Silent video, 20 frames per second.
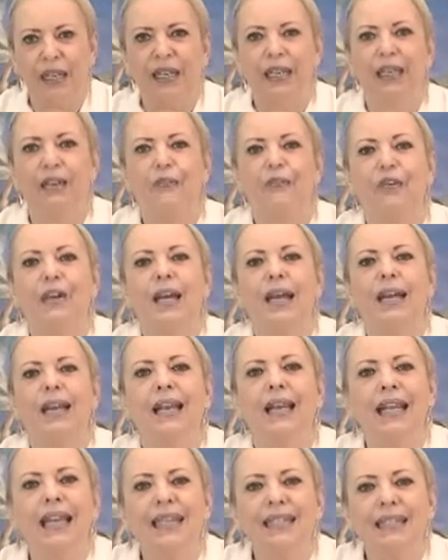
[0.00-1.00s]
que foi
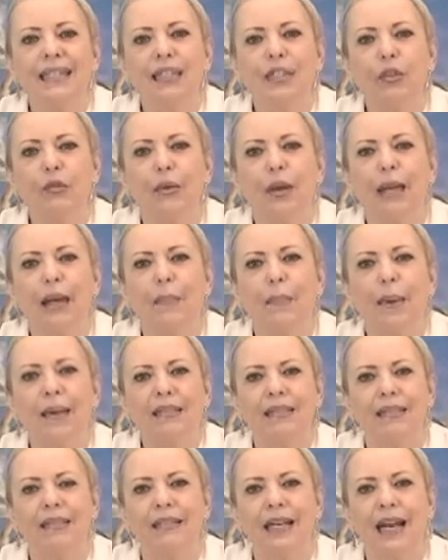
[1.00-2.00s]
além da sua
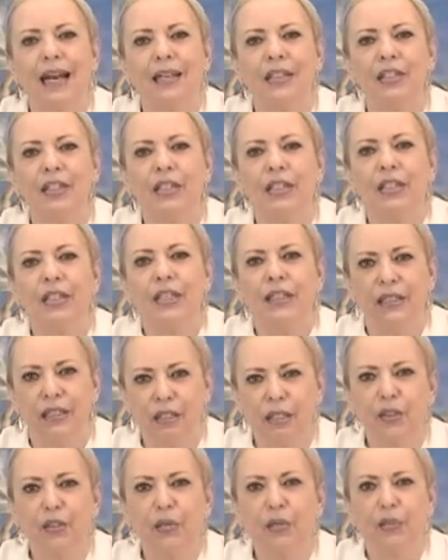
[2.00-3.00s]
capacidade
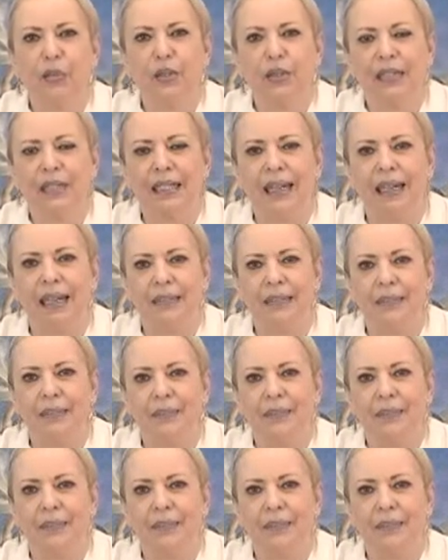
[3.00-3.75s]
de suportar,